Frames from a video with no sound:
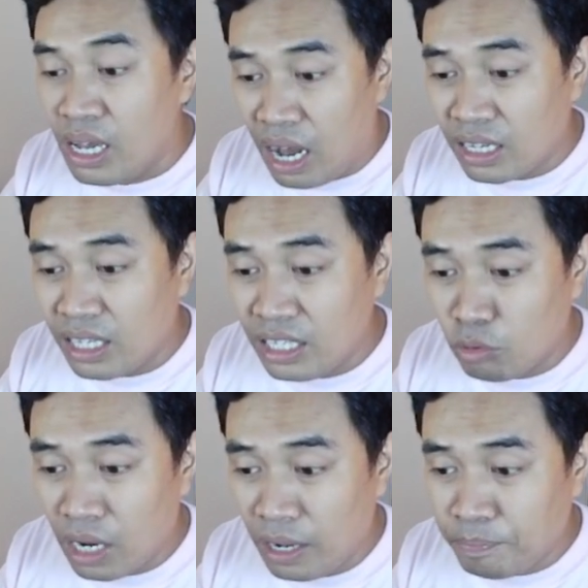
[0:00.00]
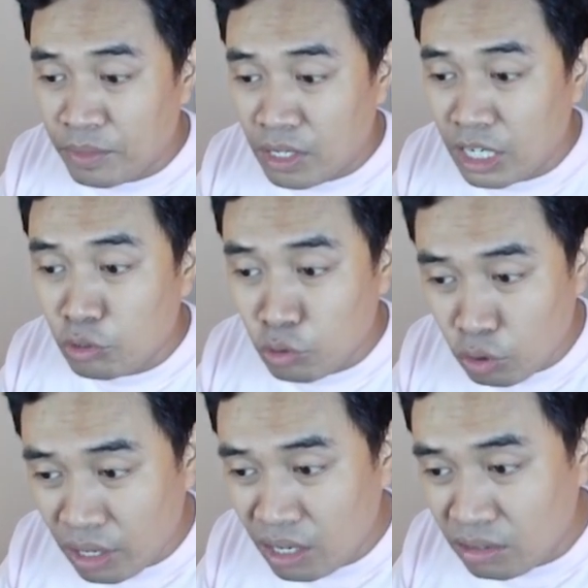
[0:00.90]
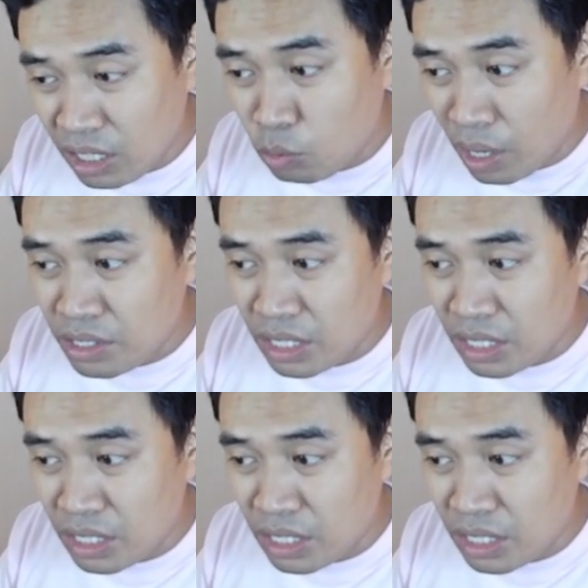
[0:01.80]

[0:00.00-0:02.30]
Ang ginawa, nag rook A D1,